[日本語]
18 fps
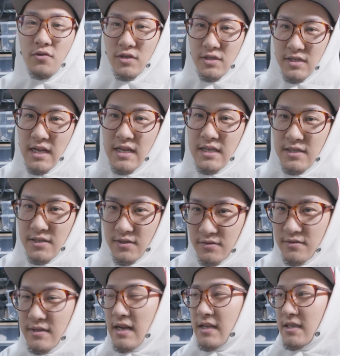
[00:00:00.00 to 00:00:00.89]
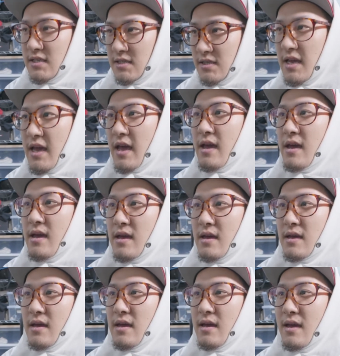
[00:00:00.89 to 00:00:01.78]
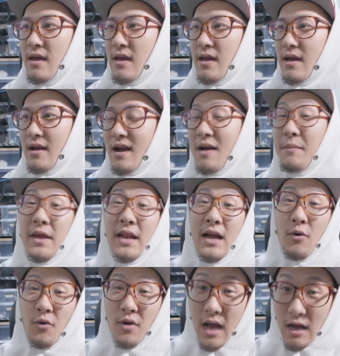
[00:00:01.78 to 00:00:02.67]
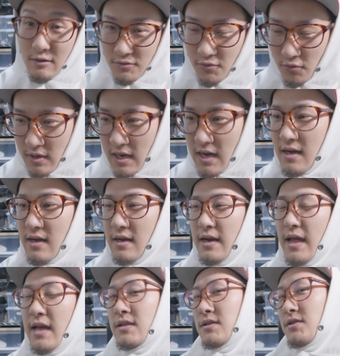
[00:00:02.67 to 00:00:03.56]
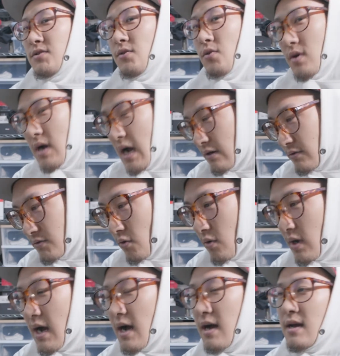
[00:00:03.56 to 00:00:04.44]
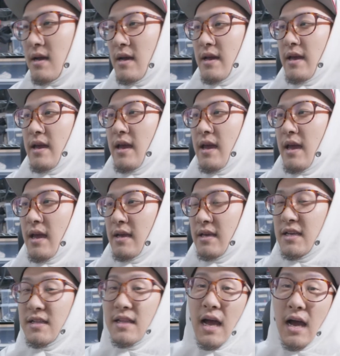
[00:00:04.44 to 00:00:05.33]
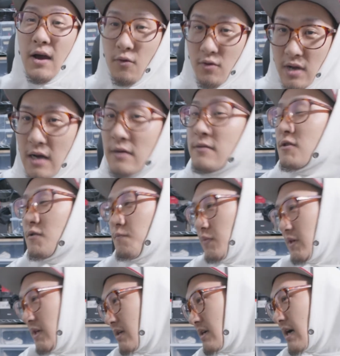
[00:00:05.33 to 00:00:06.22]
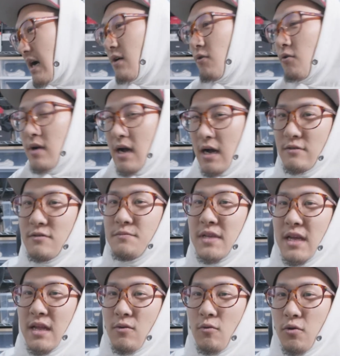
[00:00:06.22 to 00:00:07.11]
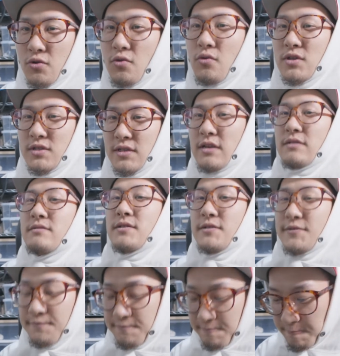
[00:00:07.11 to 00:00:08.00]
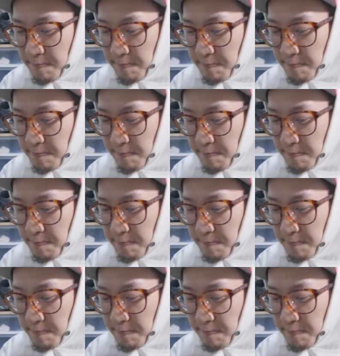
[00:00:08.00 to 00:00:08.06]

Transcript: をしたりするなりして、カメラを買うとかレンズを買うとか、ギターを買うスピーカーを買うみたいなことをしてるんです。